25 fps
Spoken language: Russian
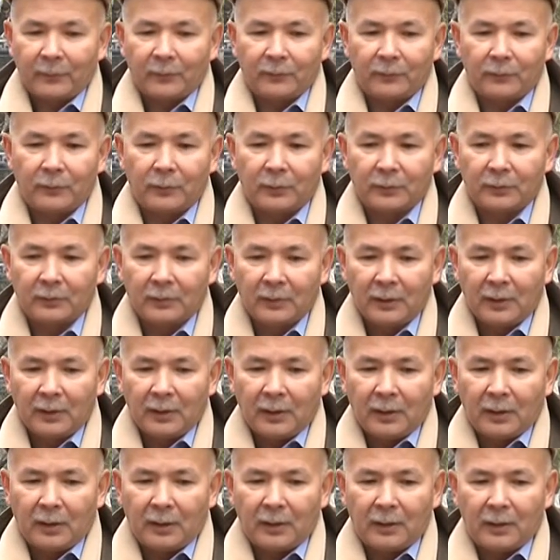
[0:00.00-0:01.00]
Вот.
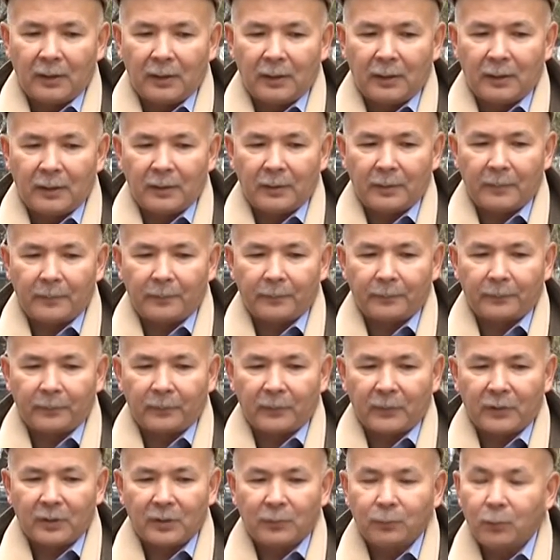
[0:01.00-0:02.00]
Эм,
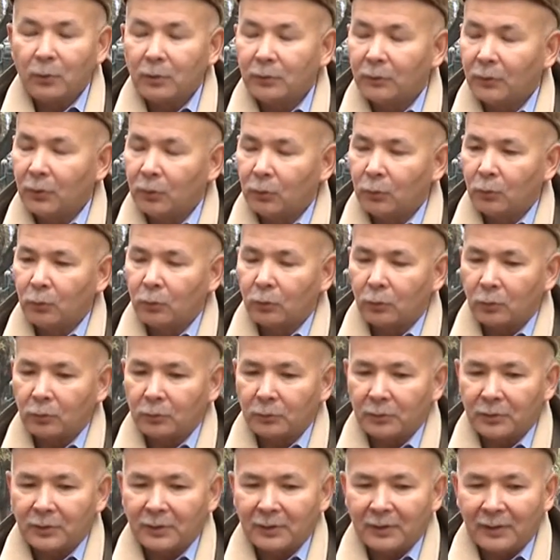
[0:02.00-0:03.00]
используя угрозу
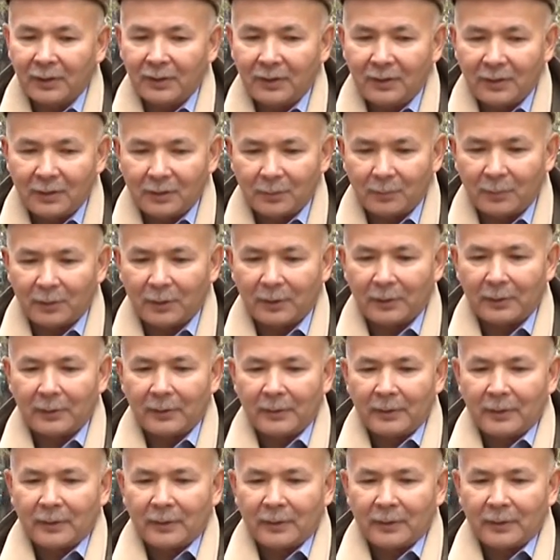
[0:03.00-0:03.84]
терроризма,